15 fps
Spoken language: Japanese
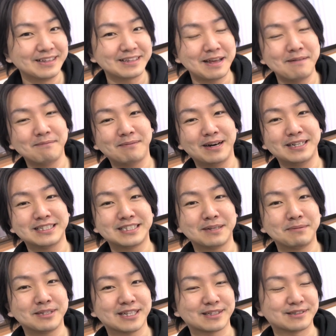転売して
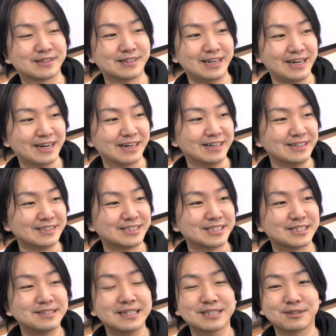みたら
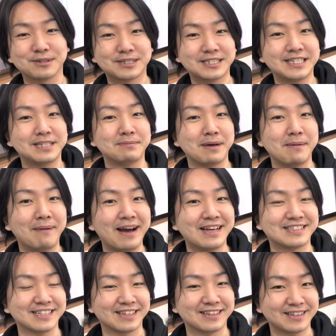実はそっちに芽生
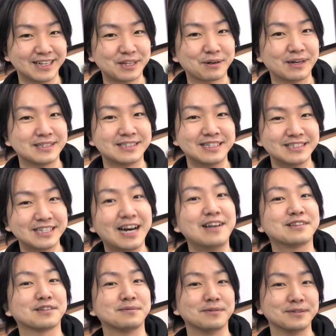えちゃってとか全然あ
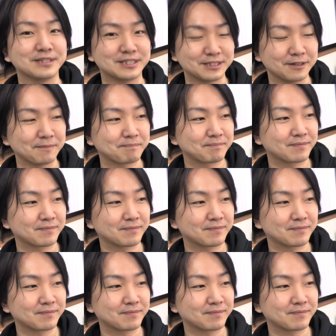ると思うんですよ。